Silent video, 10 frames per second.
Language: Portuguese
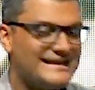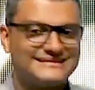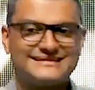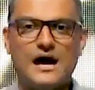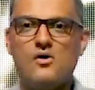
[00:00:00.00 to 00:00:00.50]

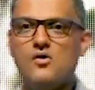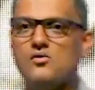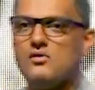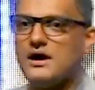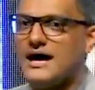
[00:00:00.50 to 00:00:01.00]

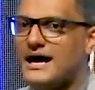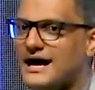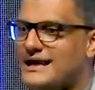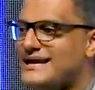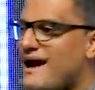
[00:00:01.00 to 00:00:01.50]
Saul,
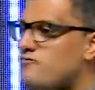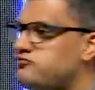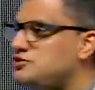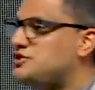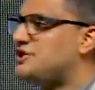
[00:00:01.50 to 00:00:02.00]
ele é
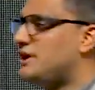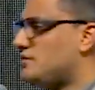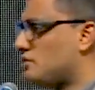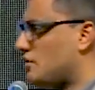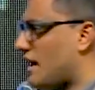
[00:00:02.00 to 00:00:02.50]

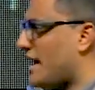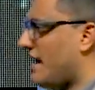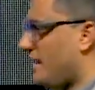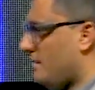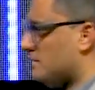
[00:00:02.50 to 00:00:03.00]
ungido
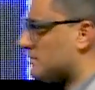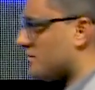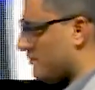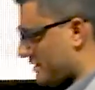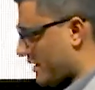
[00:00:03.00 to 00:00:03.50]
rei
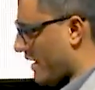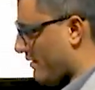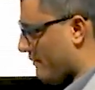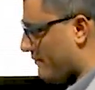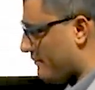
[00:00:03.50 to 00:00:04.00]
sobre
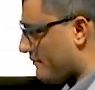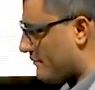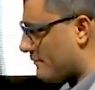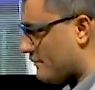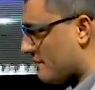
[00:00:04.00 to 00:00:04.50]
Israel.
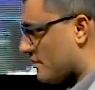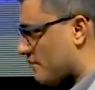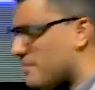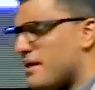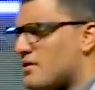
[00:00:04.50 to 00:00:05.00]

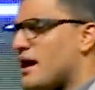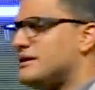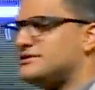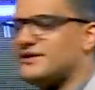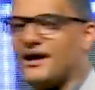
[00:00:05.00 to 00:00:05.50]
Primeiro
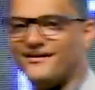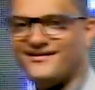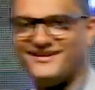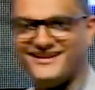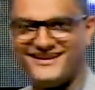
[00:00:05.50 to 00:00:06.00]
rei de Israel.
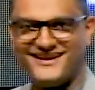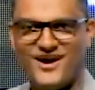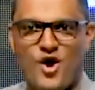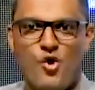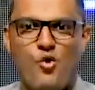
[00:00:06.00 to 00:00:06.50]

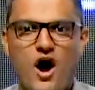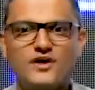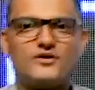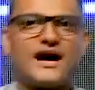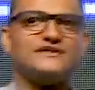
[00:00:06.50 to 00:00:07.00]
O
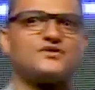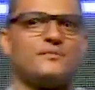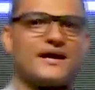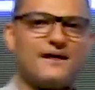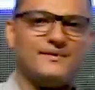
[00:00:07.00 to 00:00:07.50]
óleo cai
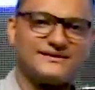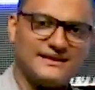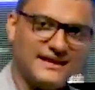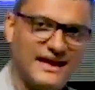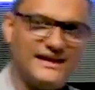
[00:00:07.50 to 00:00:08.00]
sobre a
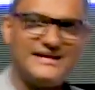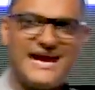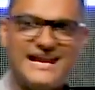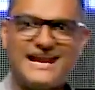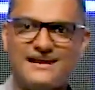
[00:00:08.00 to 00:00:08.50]
cabeça dele,
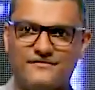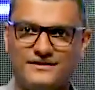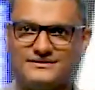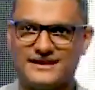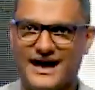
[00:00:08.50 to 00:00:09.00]
ele é
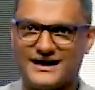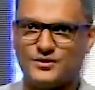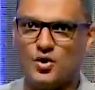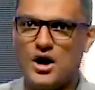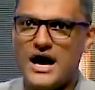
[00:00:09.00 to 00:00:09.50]

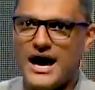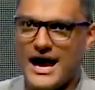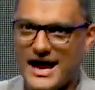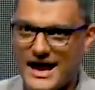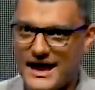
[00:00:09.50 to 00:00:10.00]
levantado
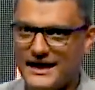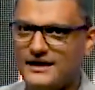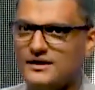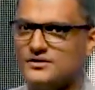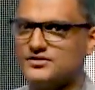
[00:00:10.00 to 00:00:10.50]

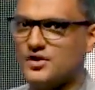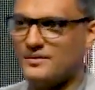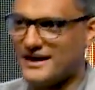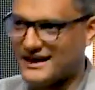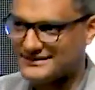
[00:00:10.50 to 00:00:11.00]
rei
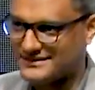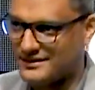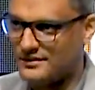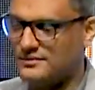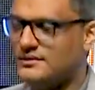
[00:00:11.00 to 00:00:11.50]
sobre a
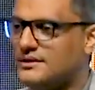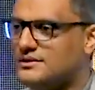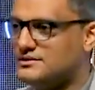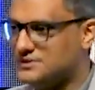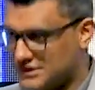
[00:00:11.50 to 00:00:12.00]
nação
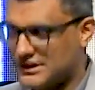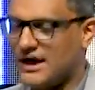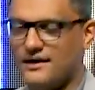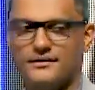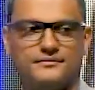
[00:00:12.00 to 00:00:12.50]
de
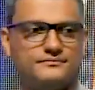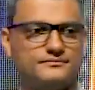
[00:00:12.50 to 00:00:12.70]
Israel.